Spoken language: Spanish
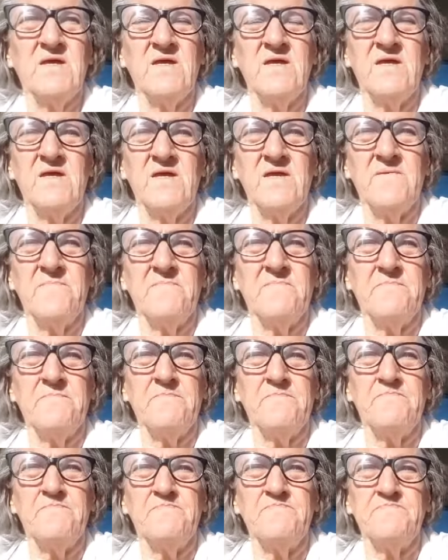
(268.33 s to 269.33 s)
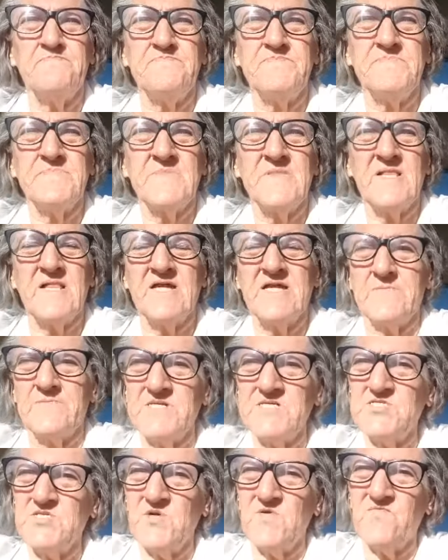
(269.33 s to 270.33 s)
Y mm, la
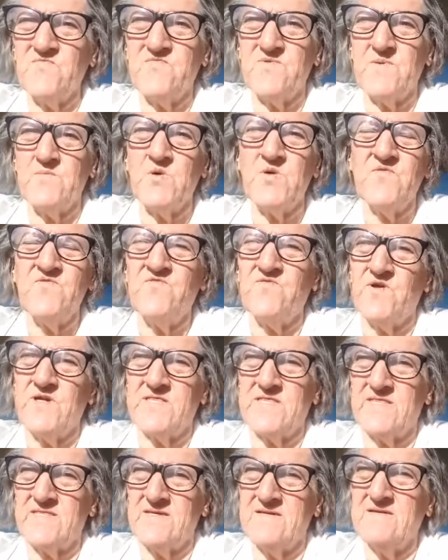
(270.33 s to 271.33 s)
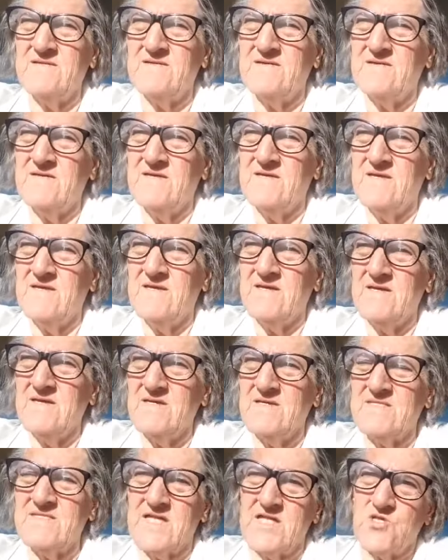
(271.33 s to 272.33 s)
represión fue muy fuerte,
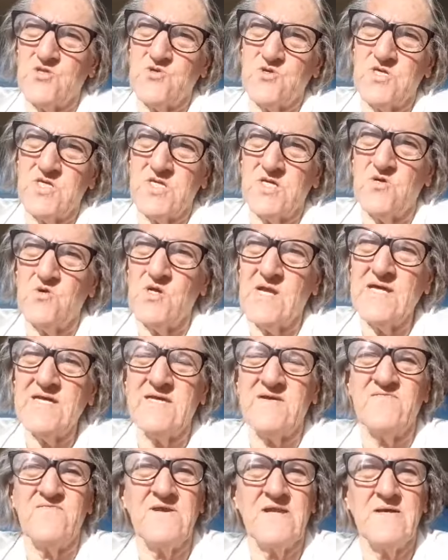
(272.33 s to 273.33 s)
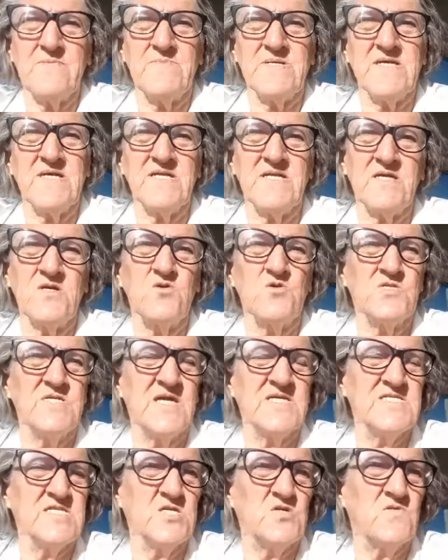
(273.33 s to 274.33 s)
tanto que llegó la jefa en la mañana y dijo,
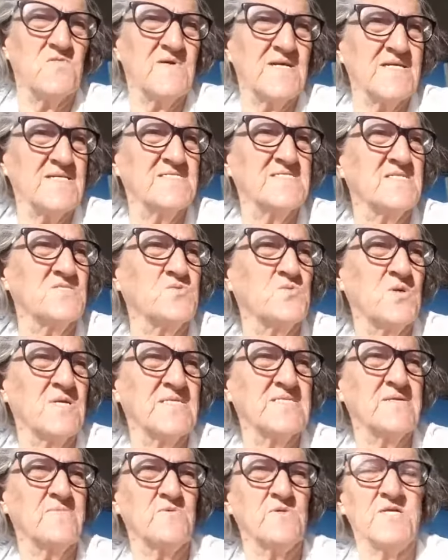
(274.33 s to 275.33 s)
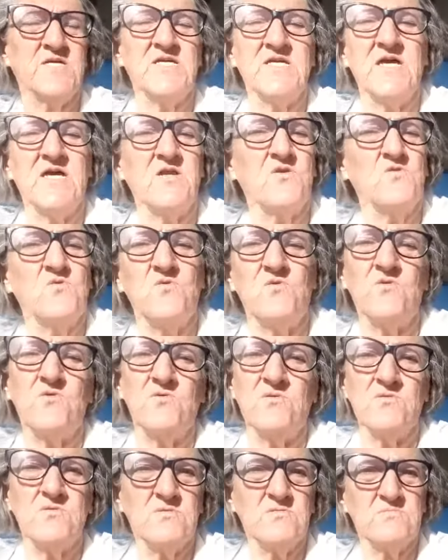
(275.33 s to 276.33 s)
ya chicos, váyanse a su casa porque ya no,
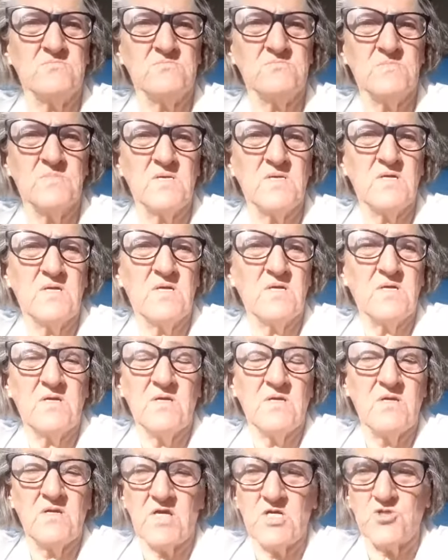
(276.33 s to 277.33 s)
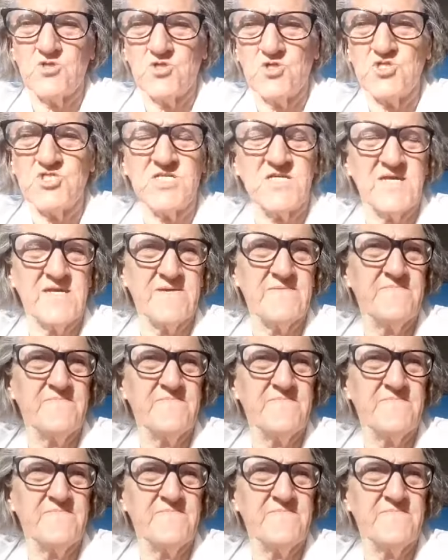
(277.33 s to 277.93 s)
esto no sigue.